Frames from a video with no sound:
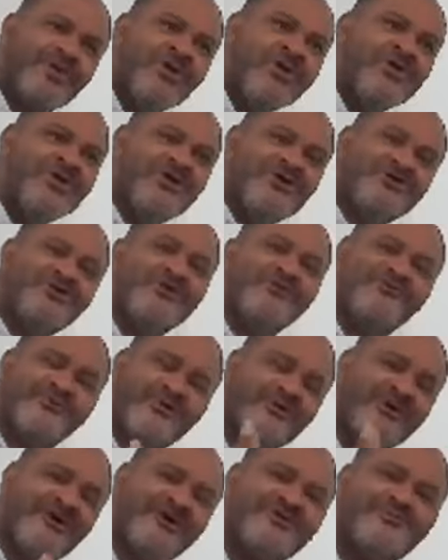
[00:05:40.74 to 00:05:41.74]
Então veio a
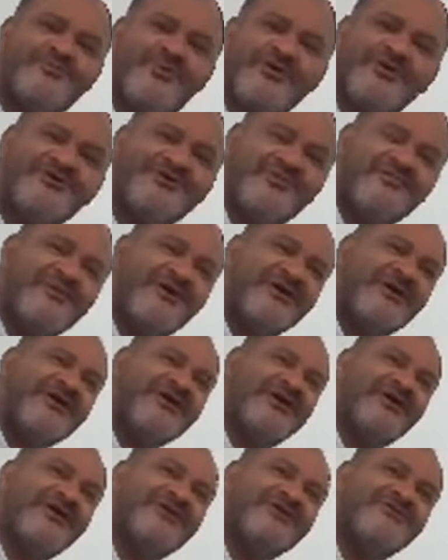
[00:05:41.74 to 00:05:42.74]
resposta para
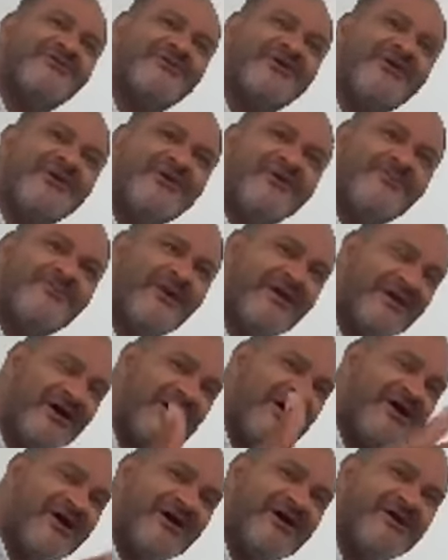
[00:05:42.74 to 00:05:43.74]
elas, para
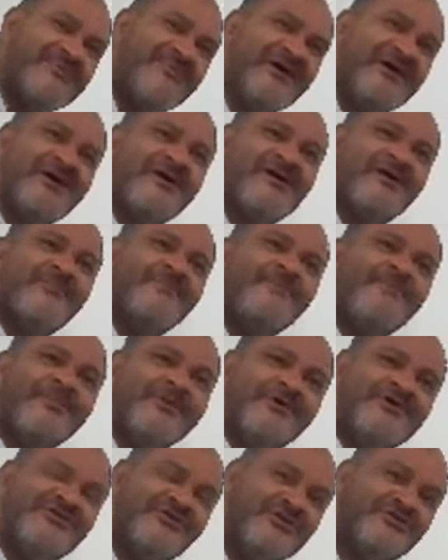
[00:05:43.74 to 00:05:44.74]
Rebeca, e
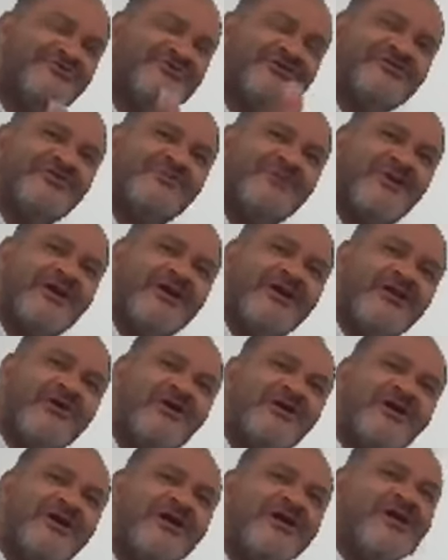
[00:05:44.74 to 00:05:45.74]
Deus disse para ela:
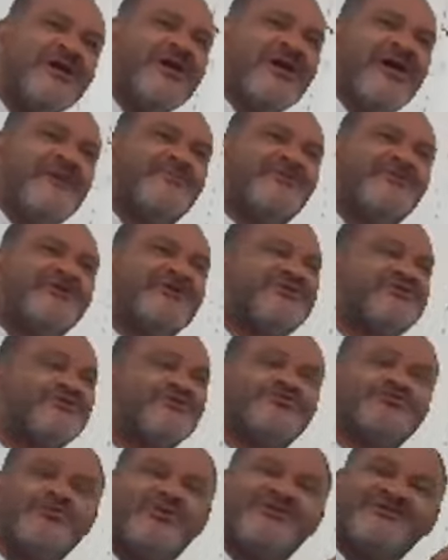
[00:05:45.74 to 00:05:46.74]
Olha, é porque são
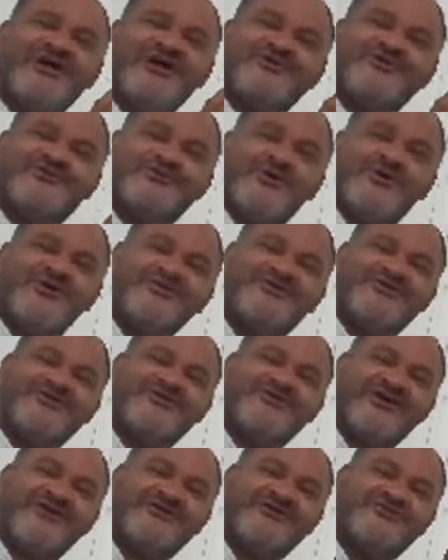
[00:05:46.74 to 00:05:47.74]
duas nações que está
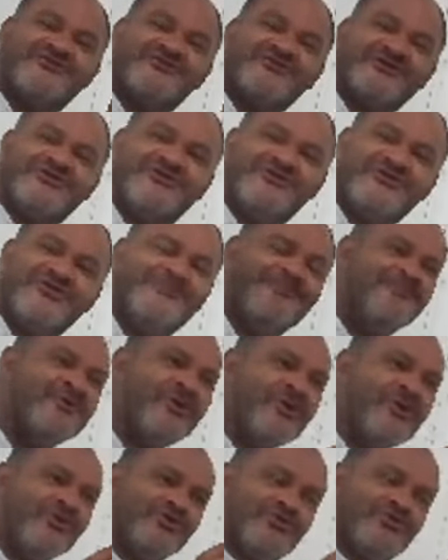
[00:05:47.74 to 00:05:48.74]
dentro de ti.
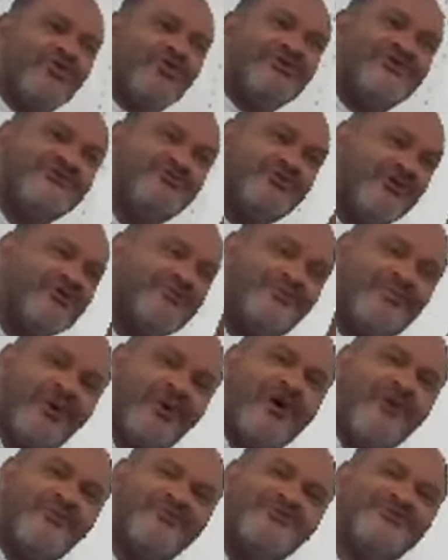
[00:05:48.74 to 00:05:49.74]
Duas, dois
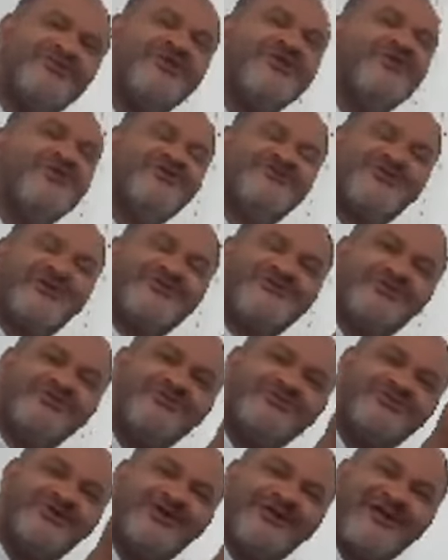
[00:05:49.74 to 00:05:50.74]
povos está sendo
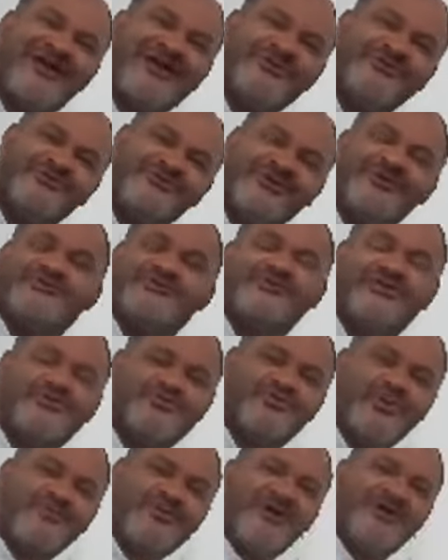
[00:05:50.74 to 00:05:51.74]
gerado dentro da
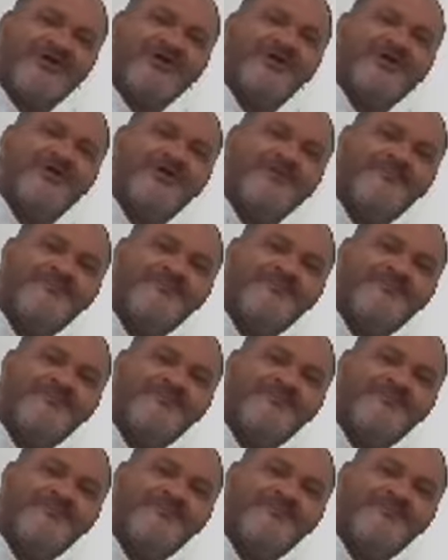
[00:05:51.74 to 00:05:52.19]
sua barriga.